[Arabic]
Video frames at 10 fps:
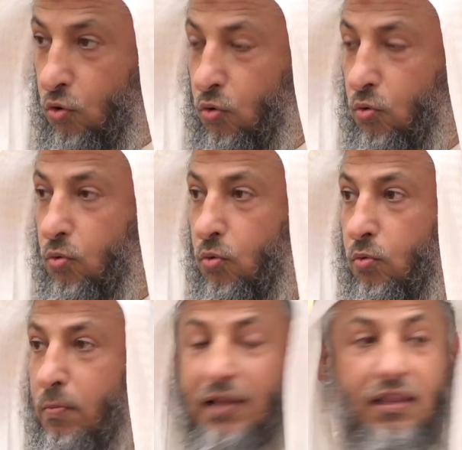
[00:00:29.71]

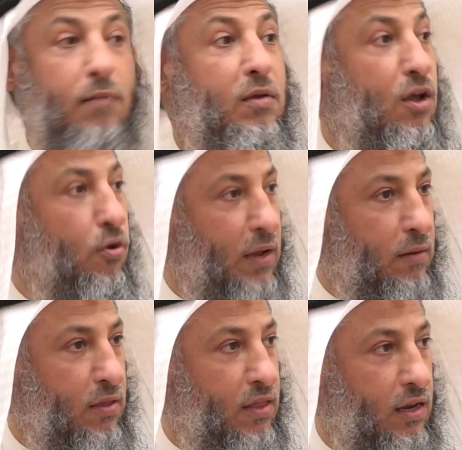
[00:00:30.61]
ومات قبل
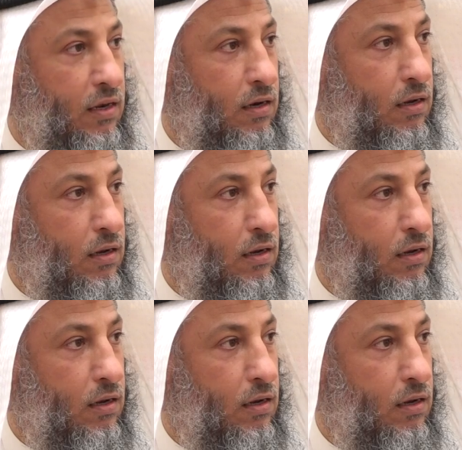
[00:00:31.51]
يومين مثلا